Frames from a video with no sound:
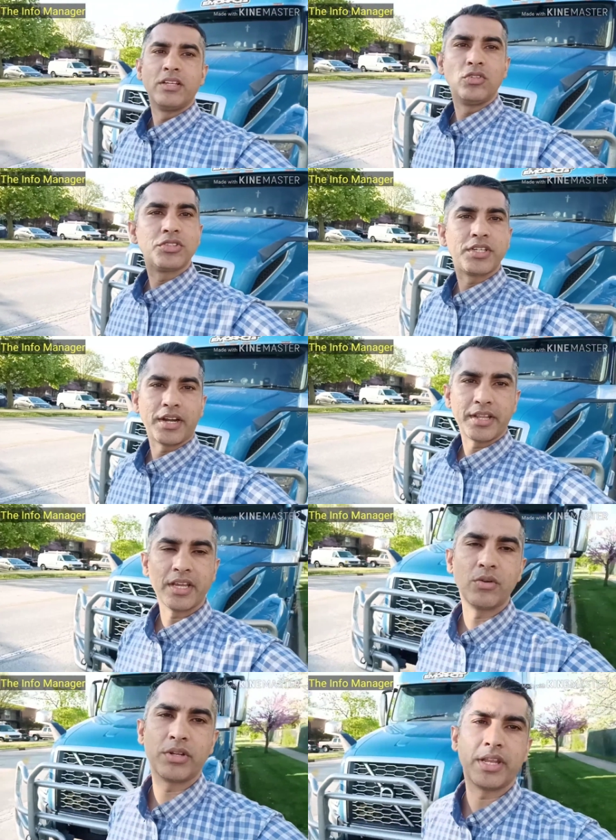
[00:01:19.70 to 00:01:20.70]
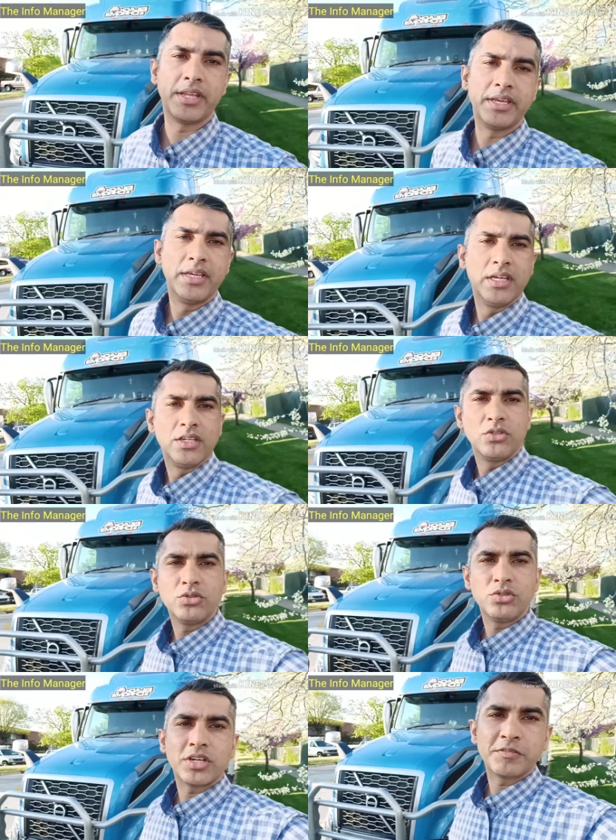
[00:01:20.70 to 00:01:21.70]
जो स्टार्टिंग है उनके लिए
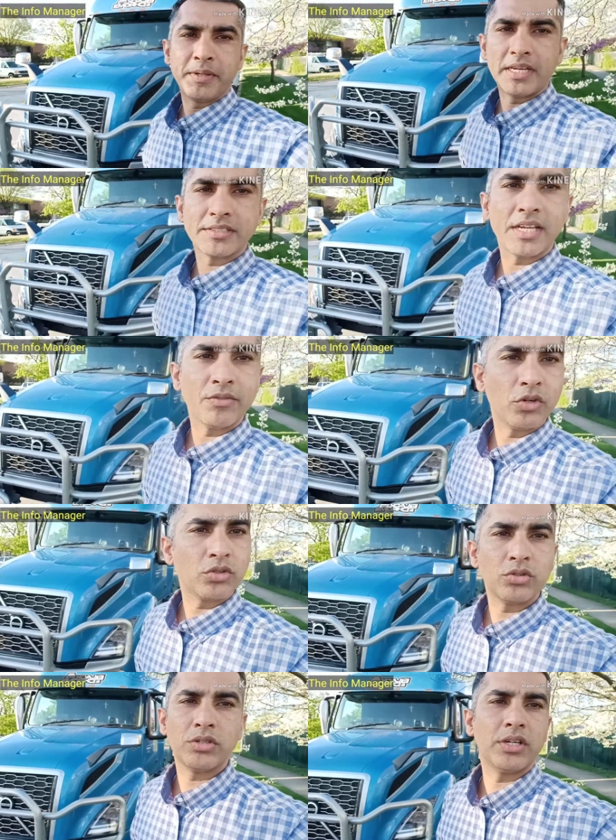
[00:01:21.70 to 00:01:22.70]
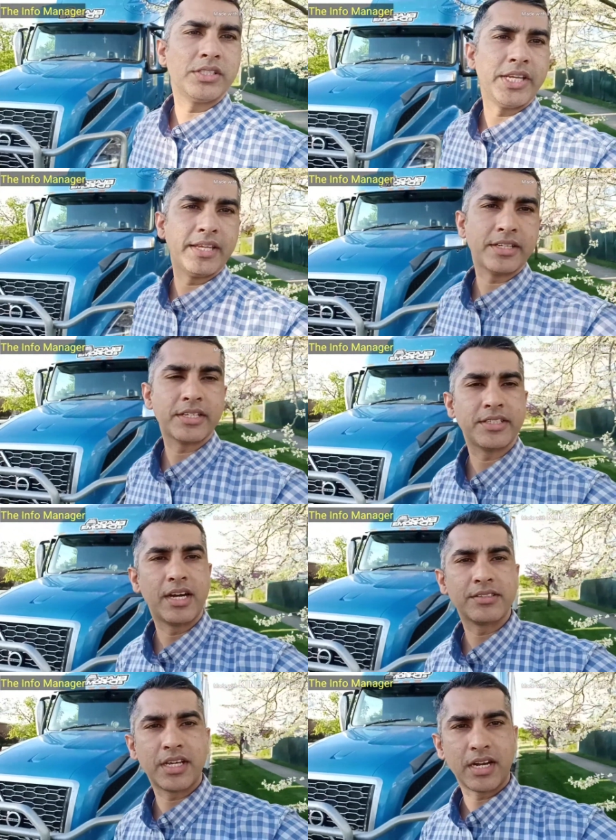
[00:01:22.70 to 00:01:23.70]
जो जो एक्सपीरियंस है वो तो छः हज़ार
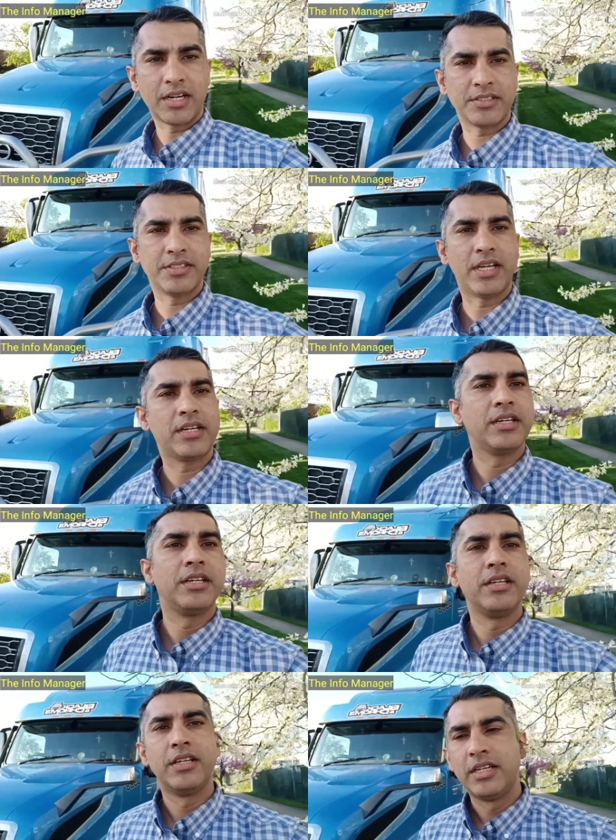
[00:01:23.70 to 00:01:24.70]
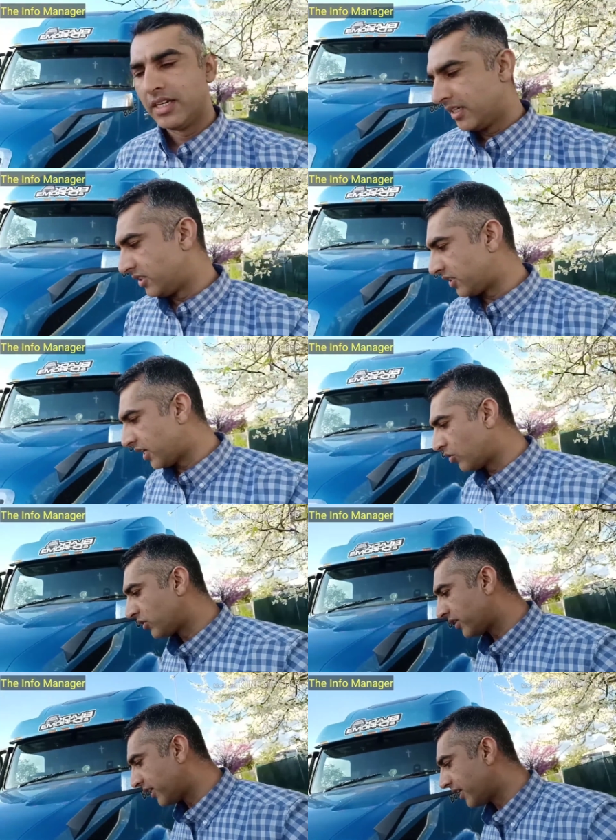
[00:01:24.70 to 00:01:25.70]
सात हज़ार आठ हज़ार जितना
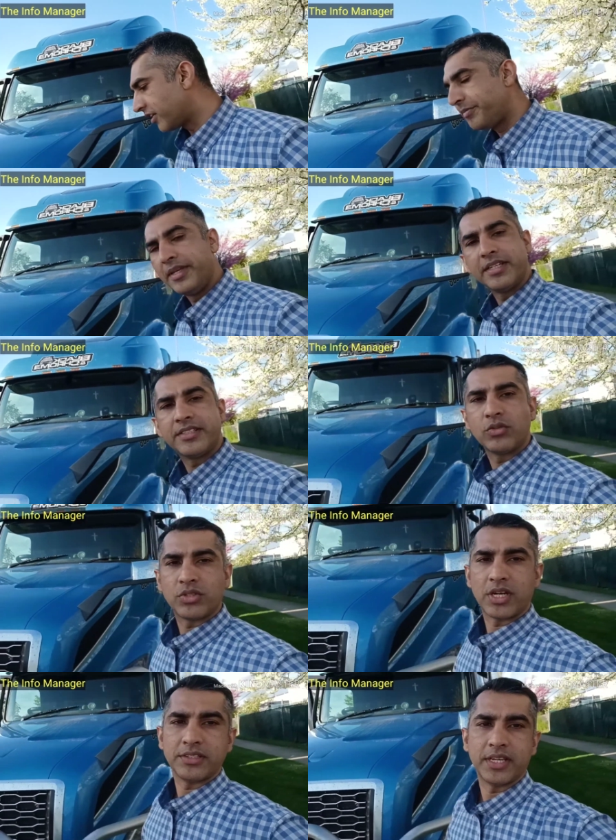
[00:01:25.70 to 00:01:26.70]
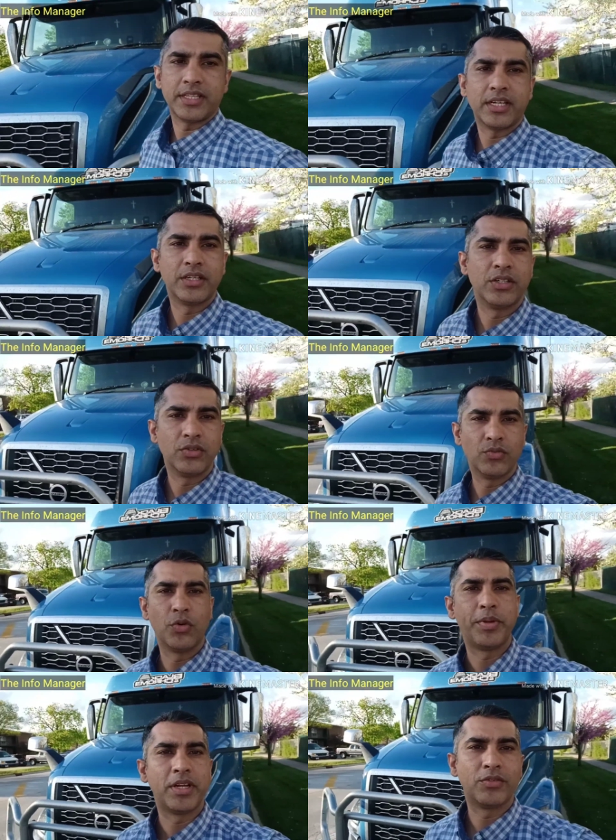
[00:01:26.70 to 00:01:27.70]
उनके ज़्यादा एक्सपीरियंस है उतना ज़्यादा
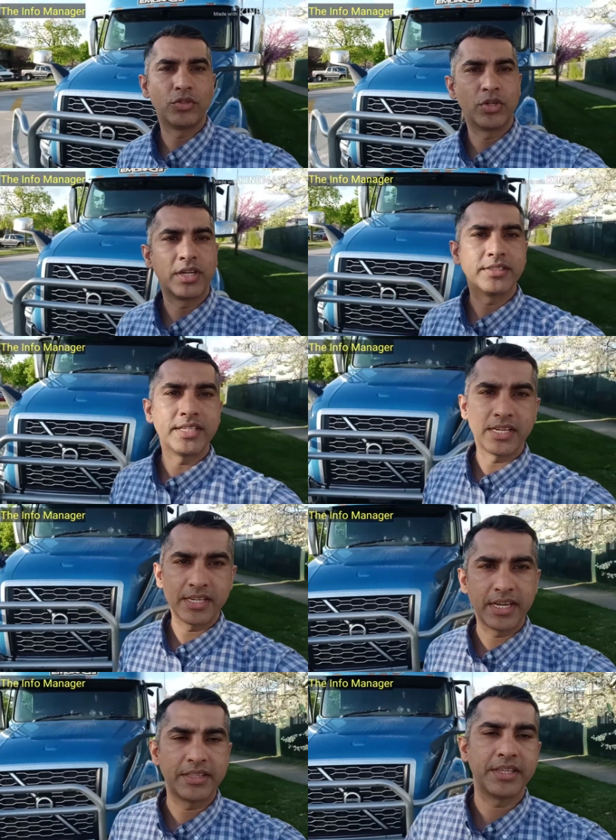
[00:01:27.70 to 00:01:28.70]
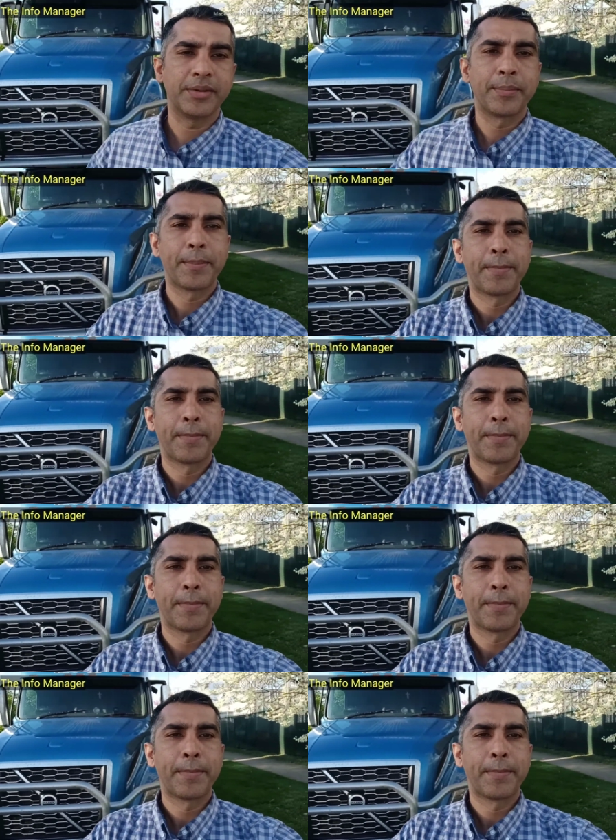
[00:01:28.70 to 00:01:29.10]
वो फिर वो जो है ना सैलरी लेते हैं